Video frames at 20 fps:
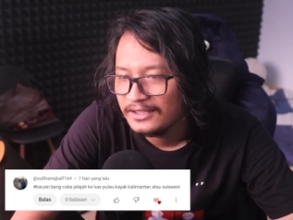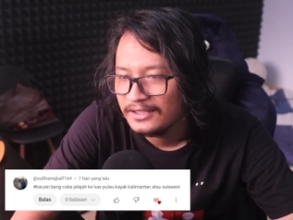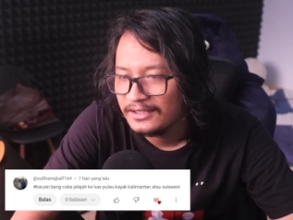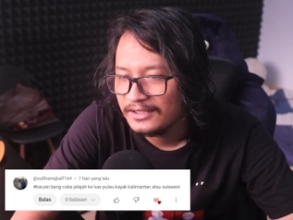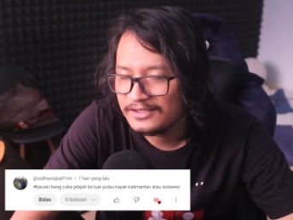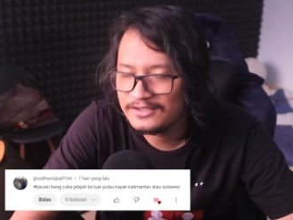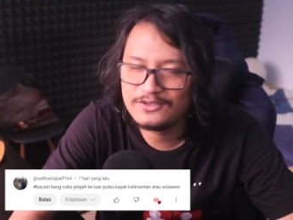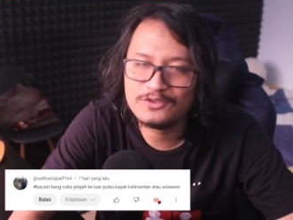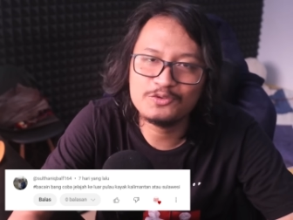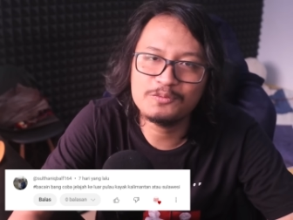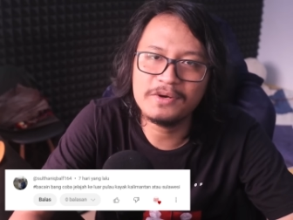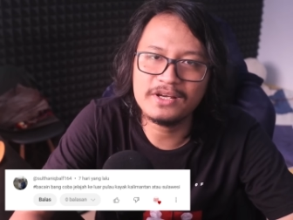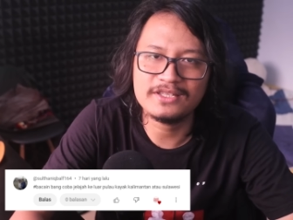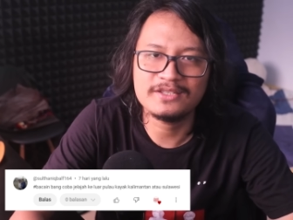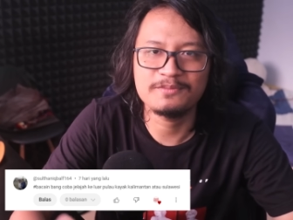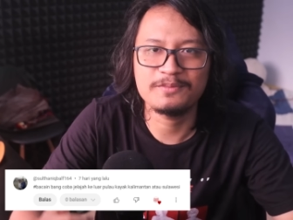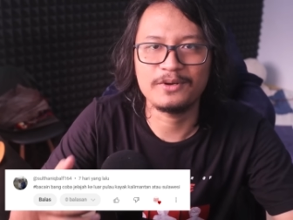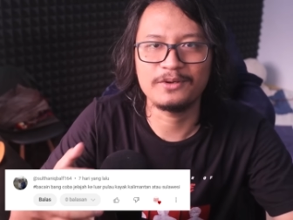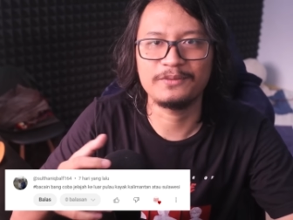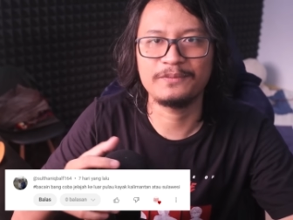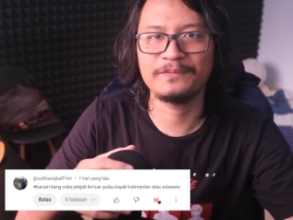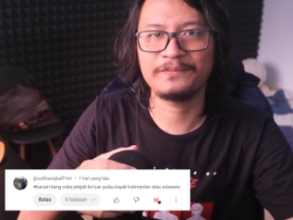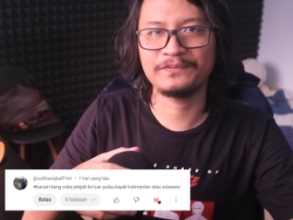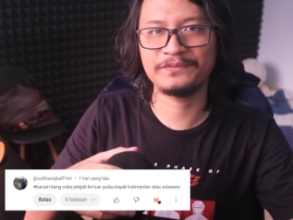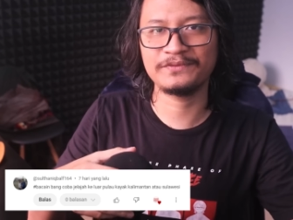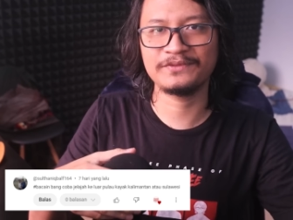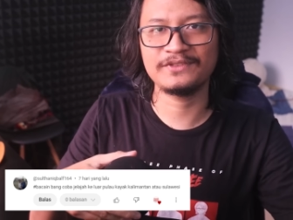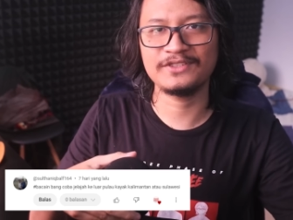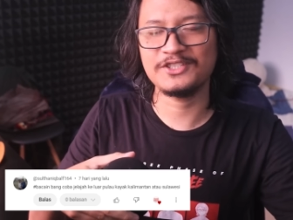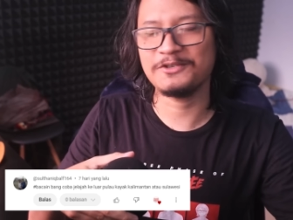It's too much bro.
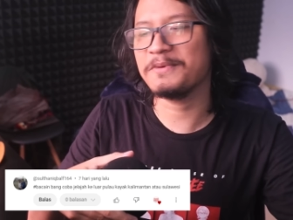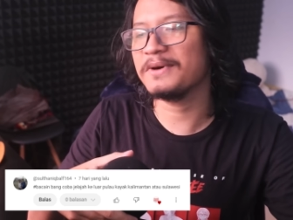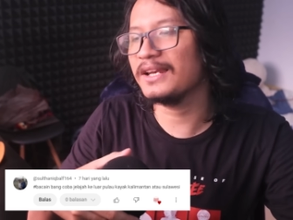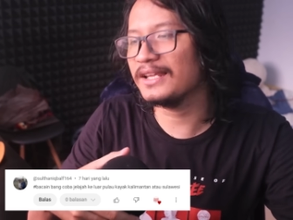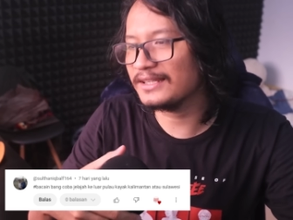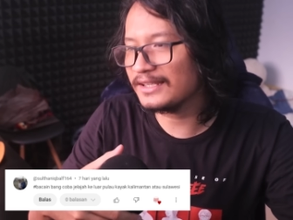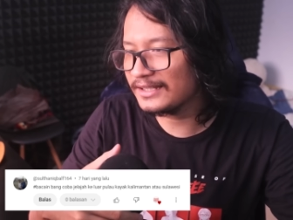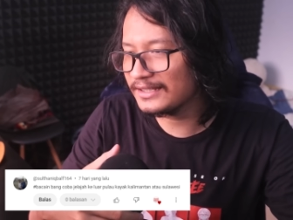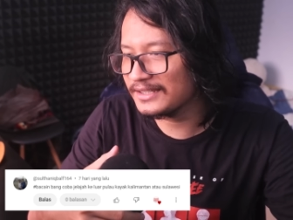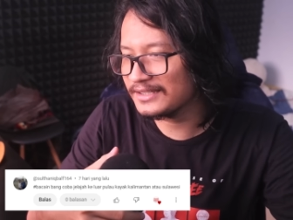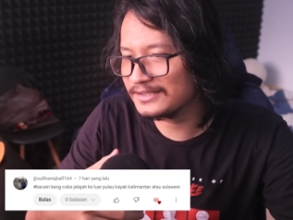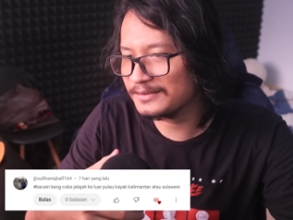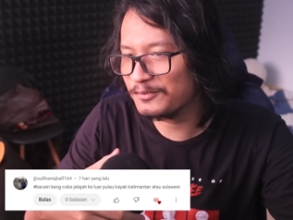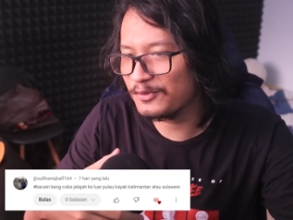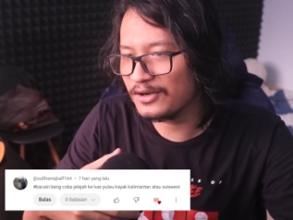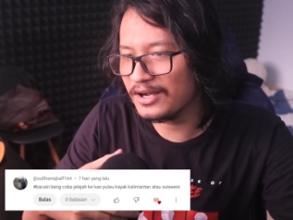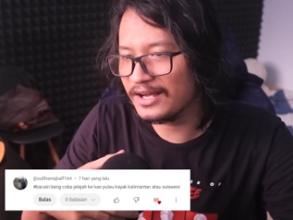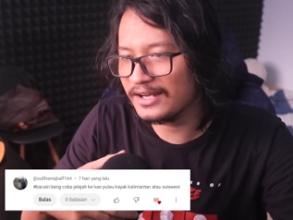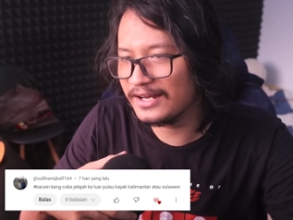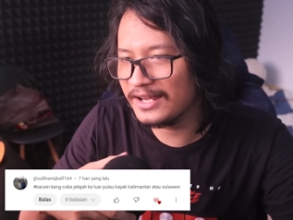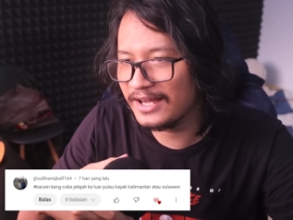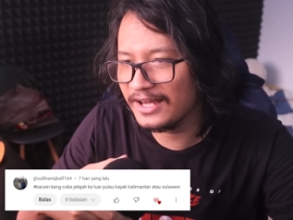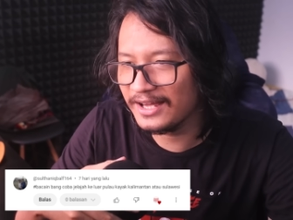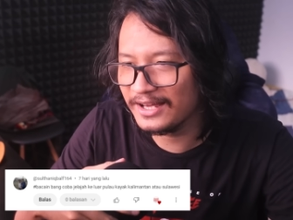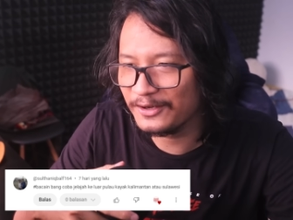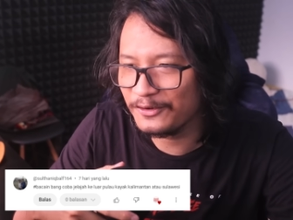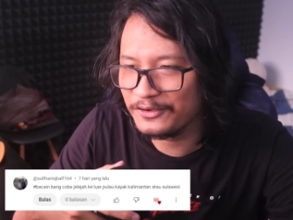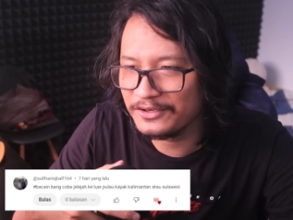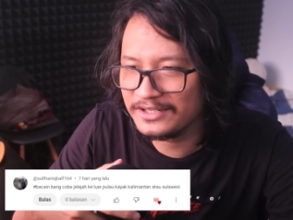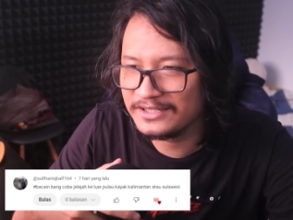Cuma lihat nanti semoga
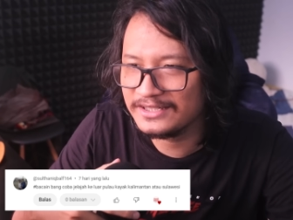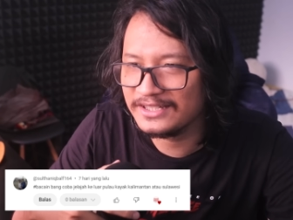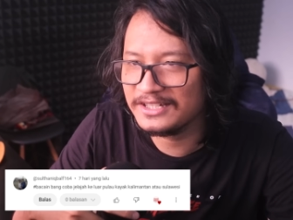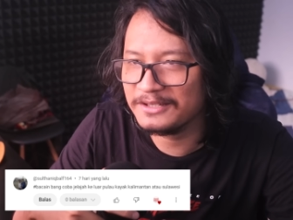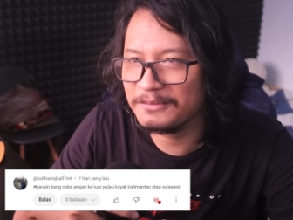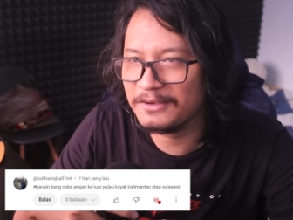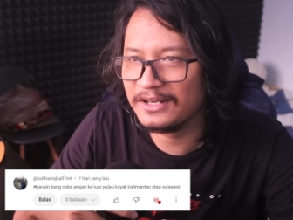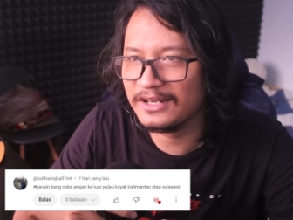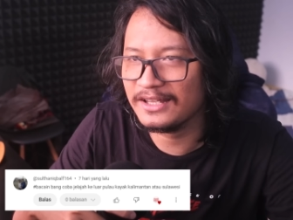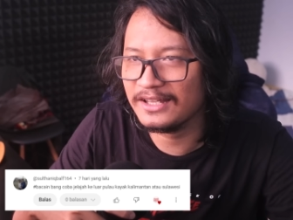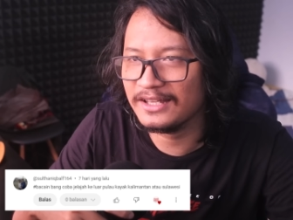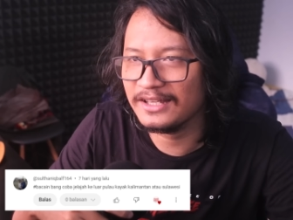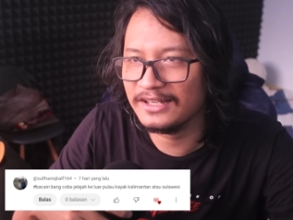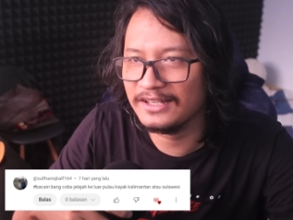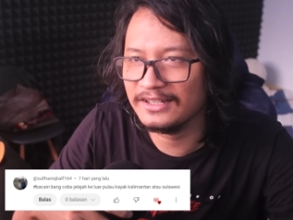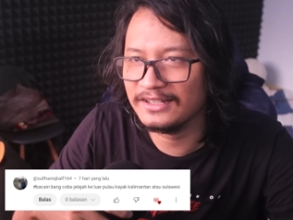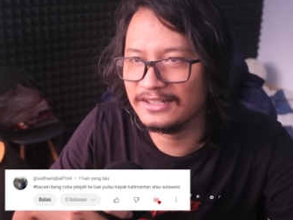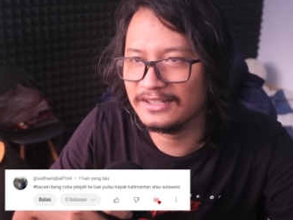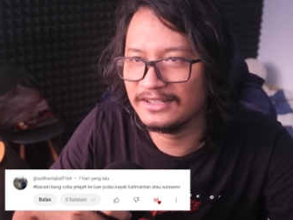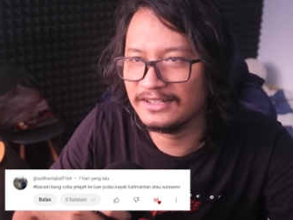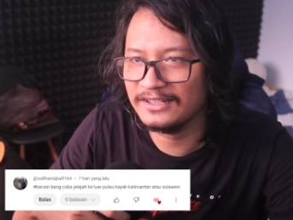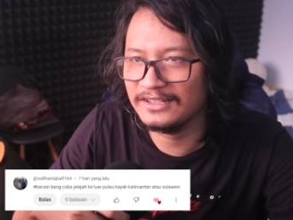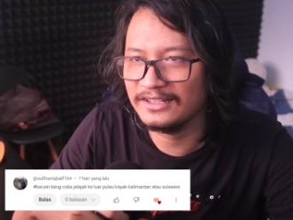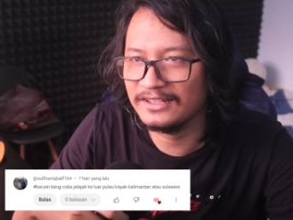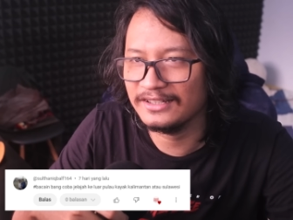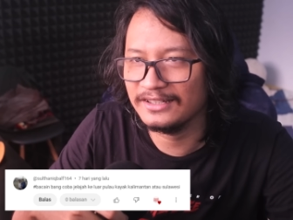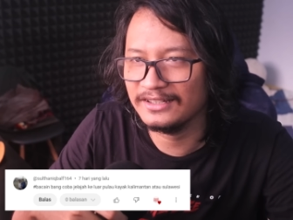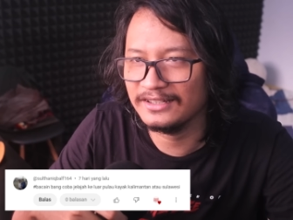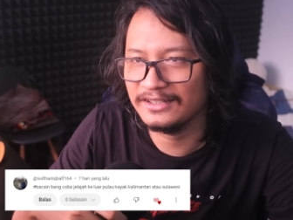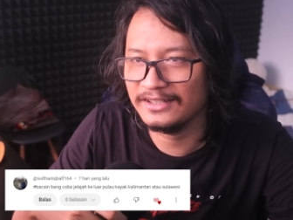ada kondisi di mana
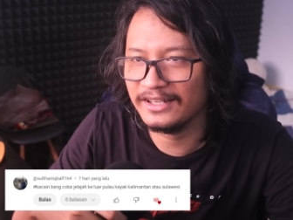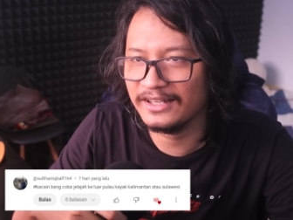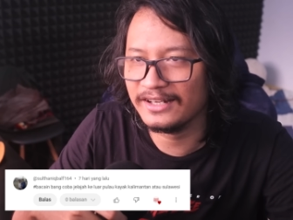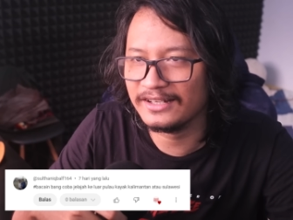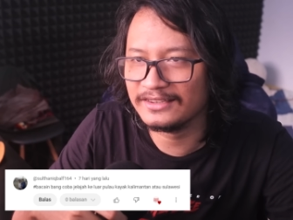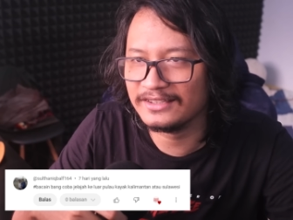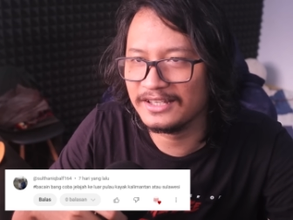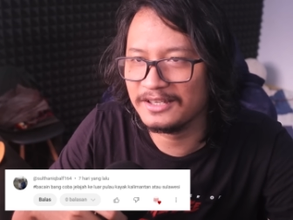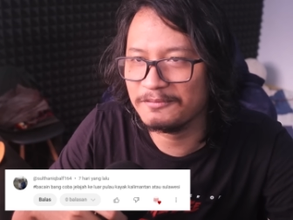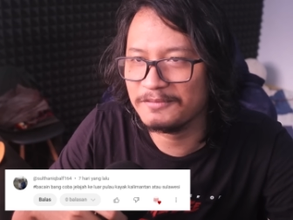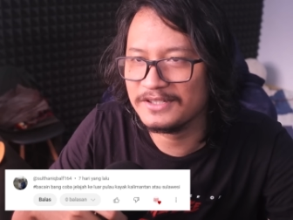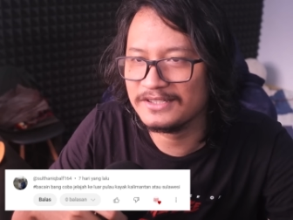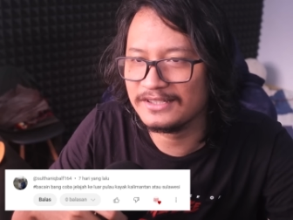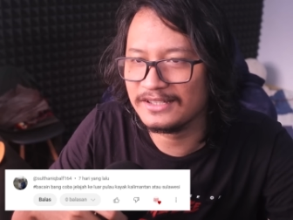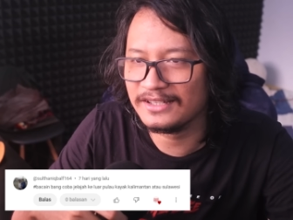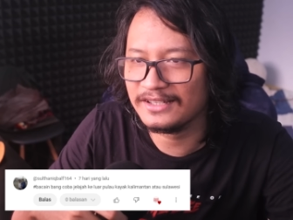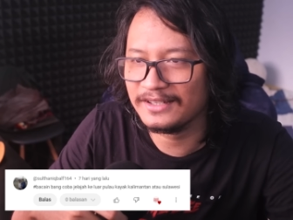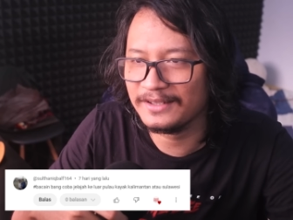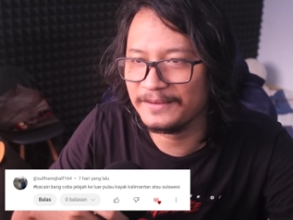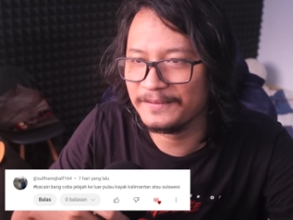uh, eh, RT e bisa